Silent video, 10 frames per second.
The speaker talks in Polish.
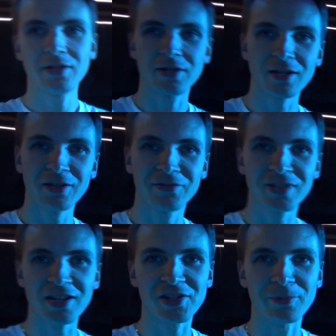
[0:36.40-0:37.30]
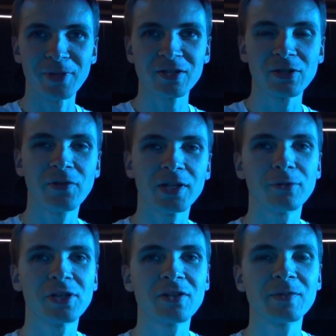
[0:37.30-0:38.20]
Czekaniem w trasie. Miasto
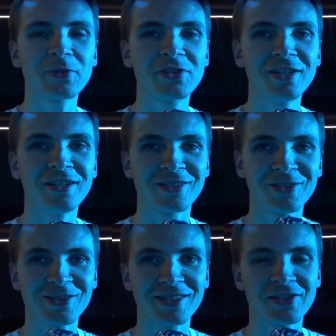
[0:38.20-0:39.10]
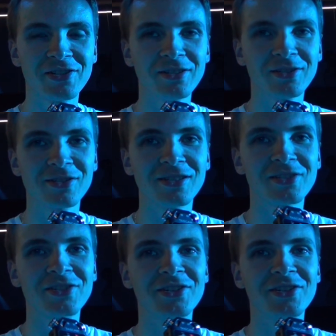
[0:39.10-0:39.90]
świateł się rozpoczyna. A co to znaczy? To znaczy,